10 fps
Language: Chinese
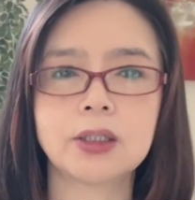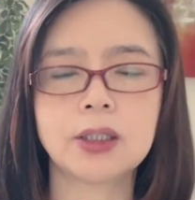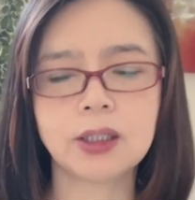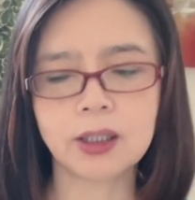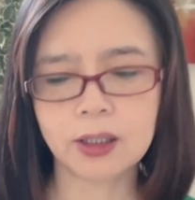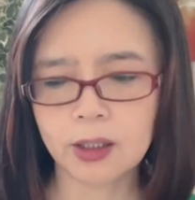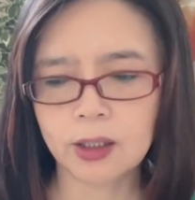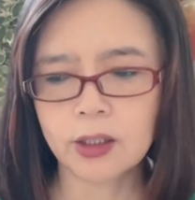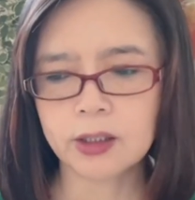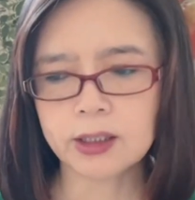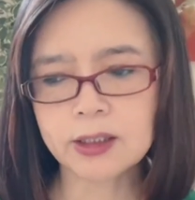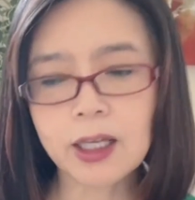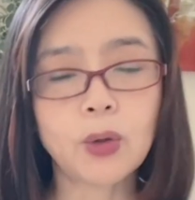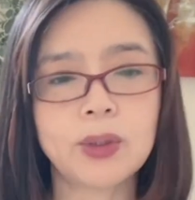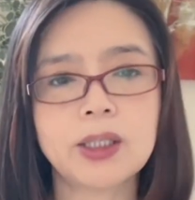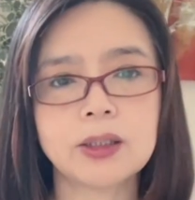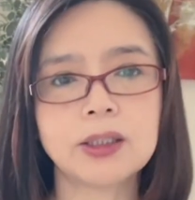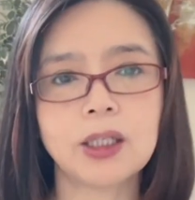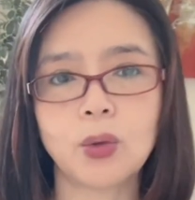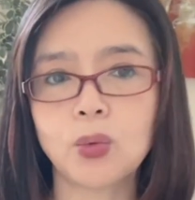现在现在回想
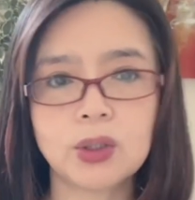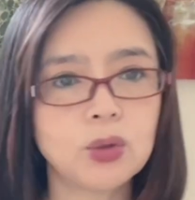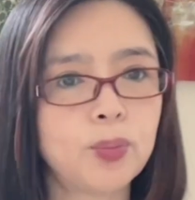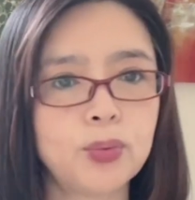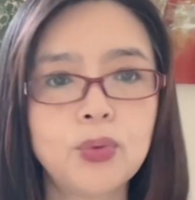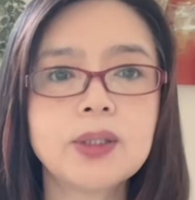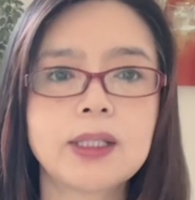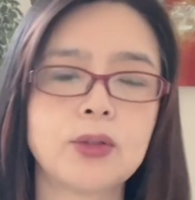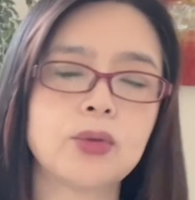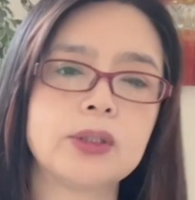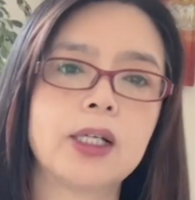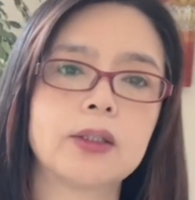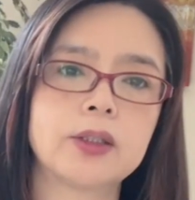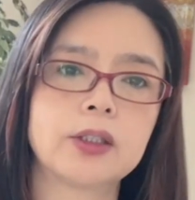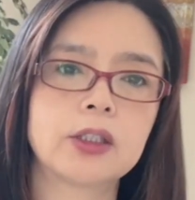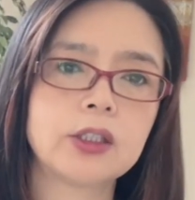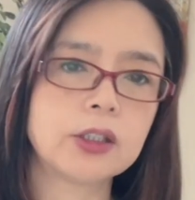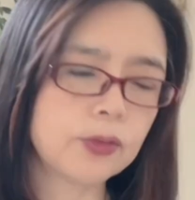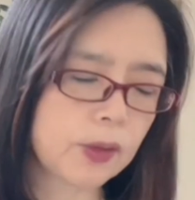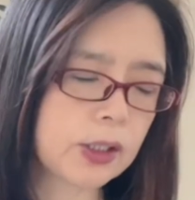起来，我就不会再做这样的事。可
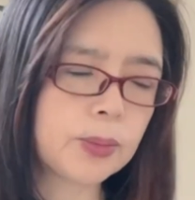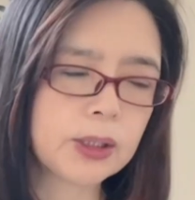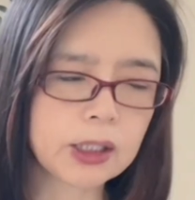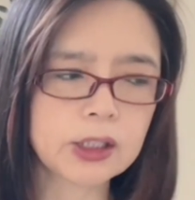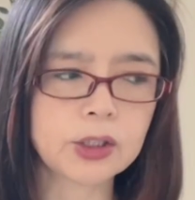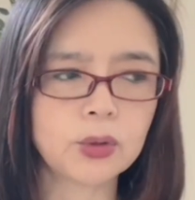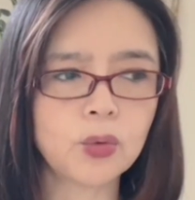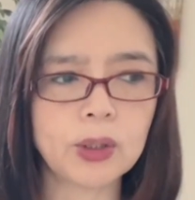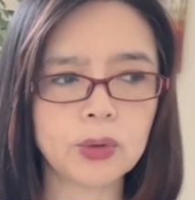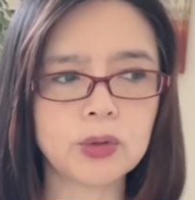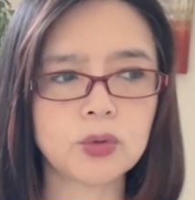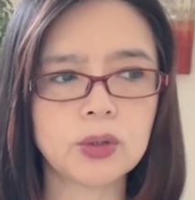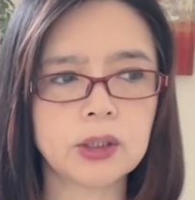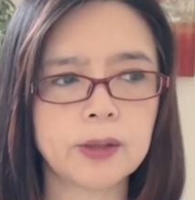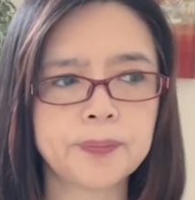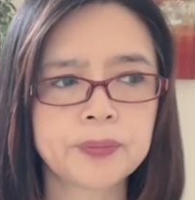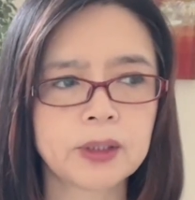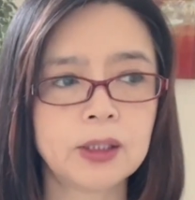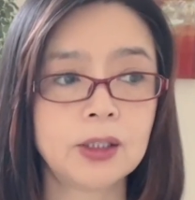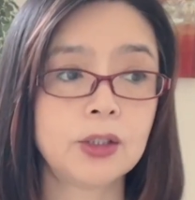是为什么那个时候我会做呢？
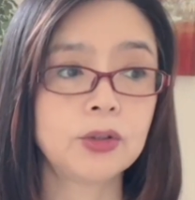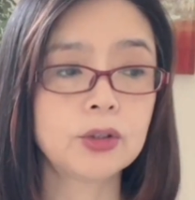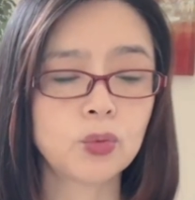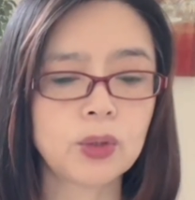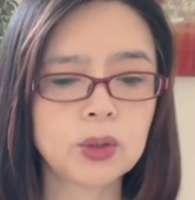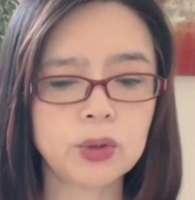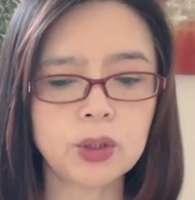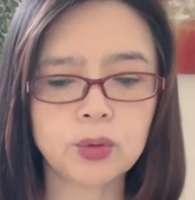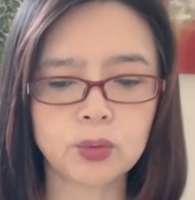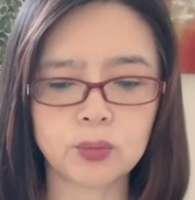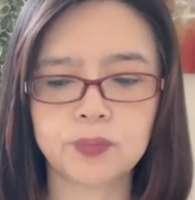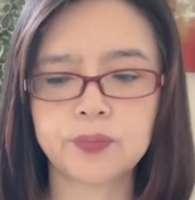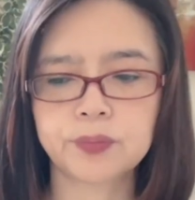就是我有一种，